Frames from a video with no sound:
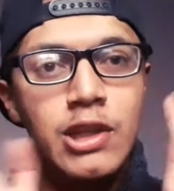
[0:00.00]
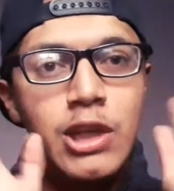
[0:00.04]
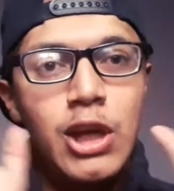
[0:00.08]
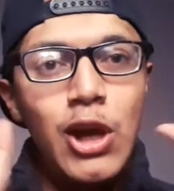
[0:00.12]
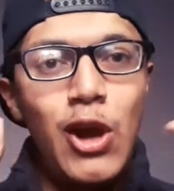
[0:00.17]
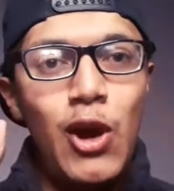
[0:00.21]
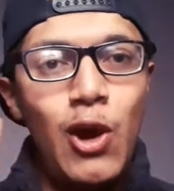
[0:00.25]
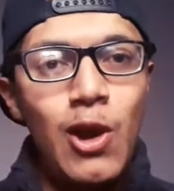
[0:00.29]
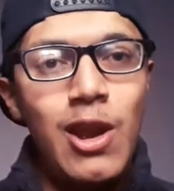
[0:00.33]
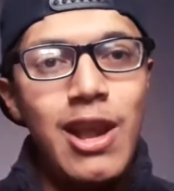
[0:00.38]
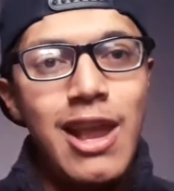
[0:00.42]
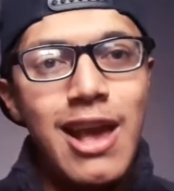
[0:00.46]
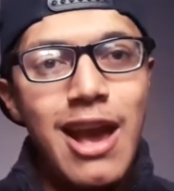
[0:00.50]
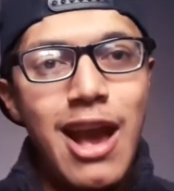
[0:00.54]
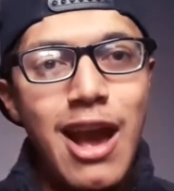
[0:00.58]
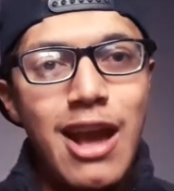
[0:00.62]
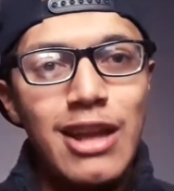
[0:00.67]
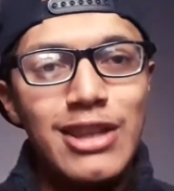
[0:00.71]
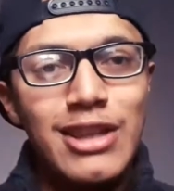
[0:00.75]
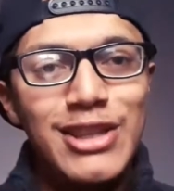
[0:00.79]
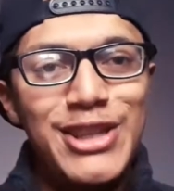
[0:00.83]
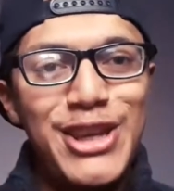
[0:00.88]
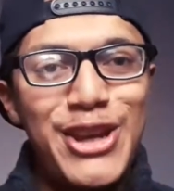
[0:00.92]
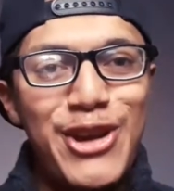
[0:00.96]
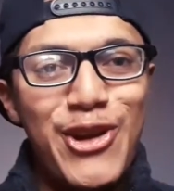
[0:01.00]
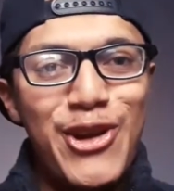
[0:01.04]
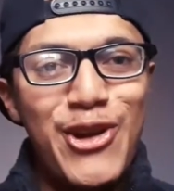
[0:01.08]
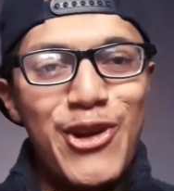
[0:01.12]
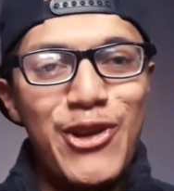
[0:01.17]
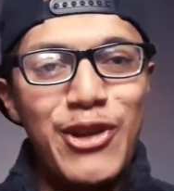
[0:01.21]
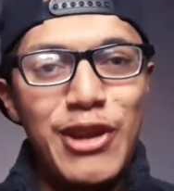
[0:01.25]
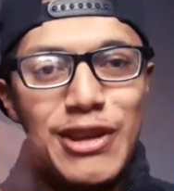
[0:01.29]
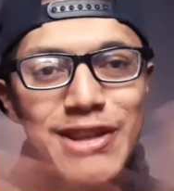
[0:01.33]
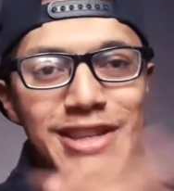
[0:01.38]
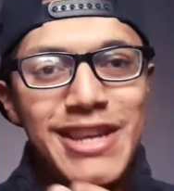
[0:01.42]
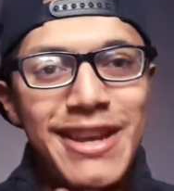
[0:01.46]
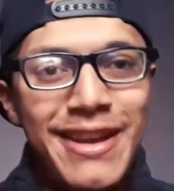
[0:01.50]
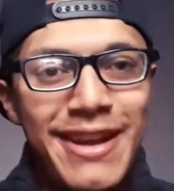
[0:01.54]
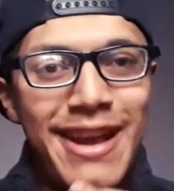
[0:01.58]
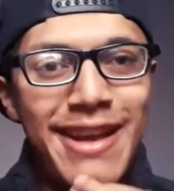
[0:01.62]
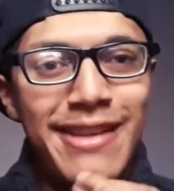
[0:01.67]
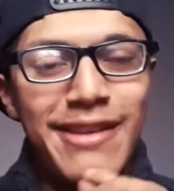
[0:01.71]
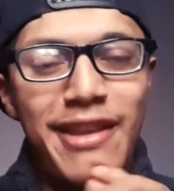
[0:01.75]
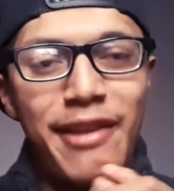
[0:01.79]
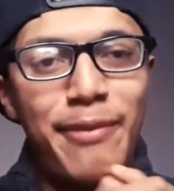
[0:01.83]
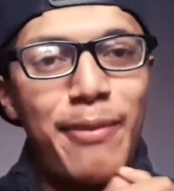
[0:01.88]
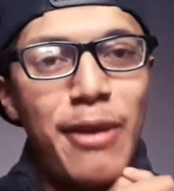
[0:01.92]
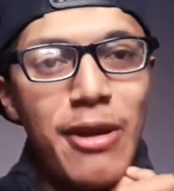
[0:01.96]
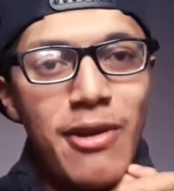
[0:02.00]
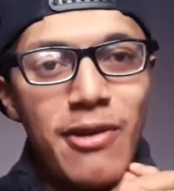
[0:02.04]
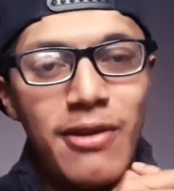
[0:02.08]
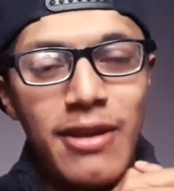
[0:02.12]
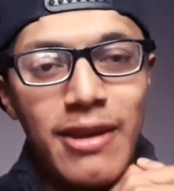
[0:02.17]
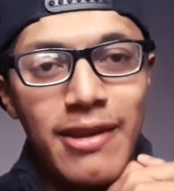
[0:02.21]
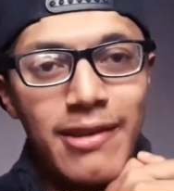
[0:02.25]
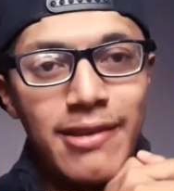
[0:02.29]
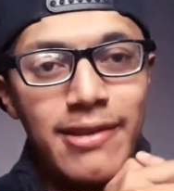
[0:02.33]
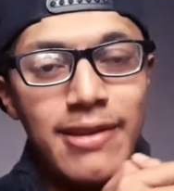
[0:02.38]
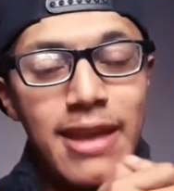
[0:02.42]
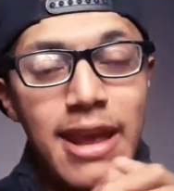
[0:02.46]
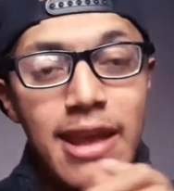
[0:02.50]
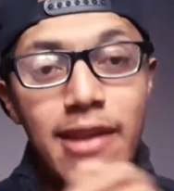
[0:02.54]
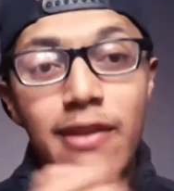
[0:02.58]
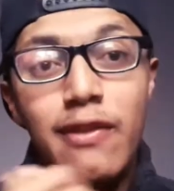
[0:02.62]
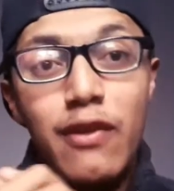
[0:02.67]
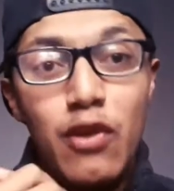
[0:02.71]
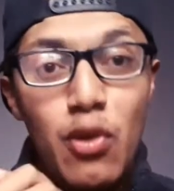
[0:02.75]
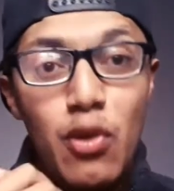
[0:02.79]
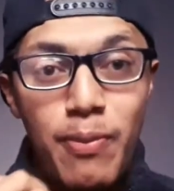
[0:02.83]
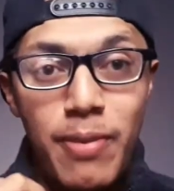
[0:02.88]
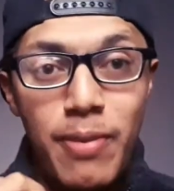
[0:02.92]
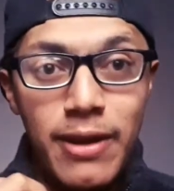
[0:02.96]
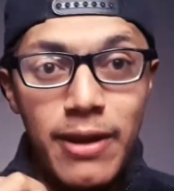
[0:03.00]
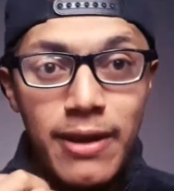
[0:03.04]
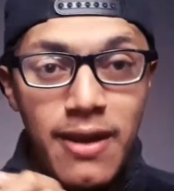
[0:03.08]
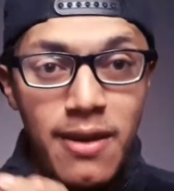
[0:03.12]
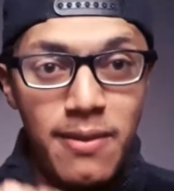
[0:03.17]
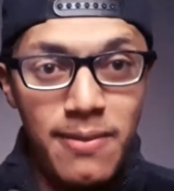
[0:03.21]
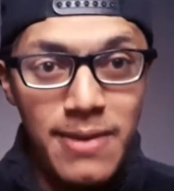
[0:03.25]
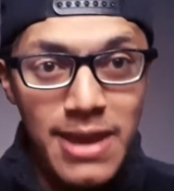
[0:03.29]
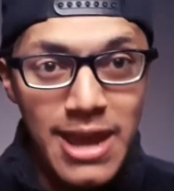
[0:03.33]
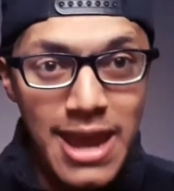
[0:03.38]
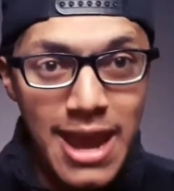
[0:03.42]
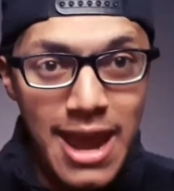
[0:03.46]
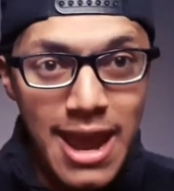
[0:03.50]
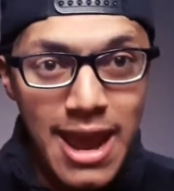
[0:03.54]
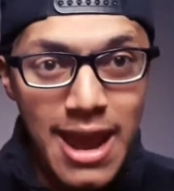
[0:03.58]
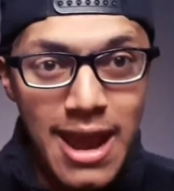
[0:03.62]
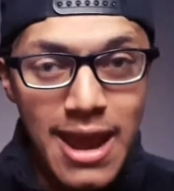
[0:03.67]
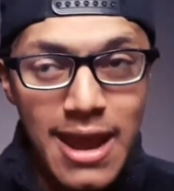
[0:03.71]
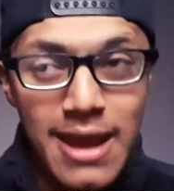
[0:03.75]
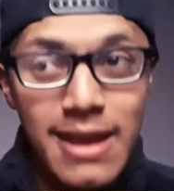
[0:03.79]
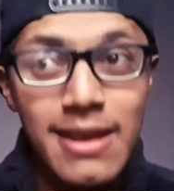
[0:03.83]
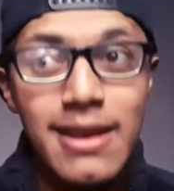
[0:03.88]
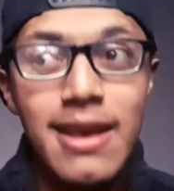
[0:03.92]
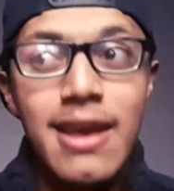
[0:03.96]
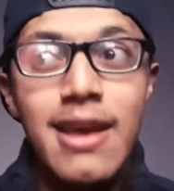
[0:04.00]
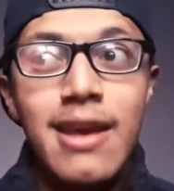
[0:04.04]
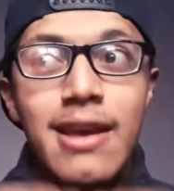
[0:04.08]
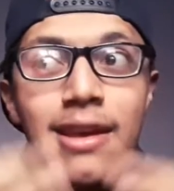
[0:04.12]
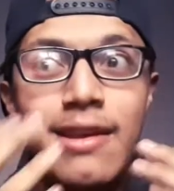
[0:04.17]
Hola chicos y chicas, espero que estén súper que bien.